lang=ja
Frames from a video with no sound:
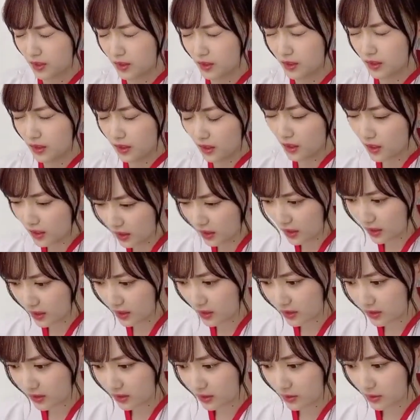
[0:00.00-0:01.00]
は
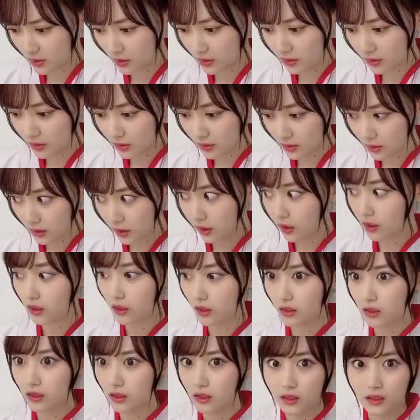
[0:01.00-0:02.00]
あ
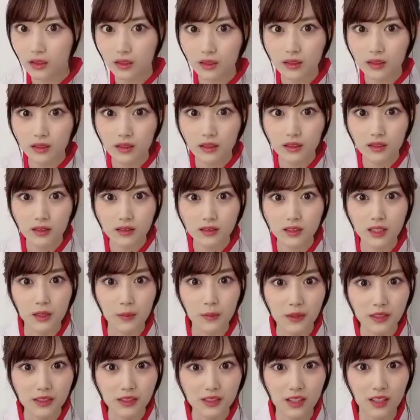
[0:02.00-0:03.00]
出
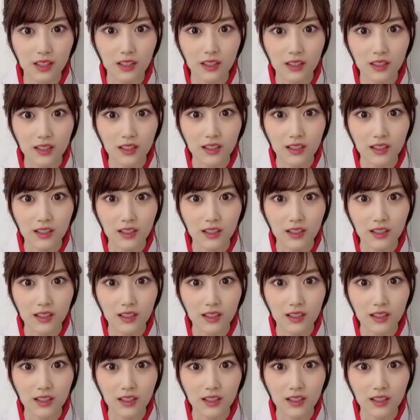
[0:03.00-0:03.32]
ました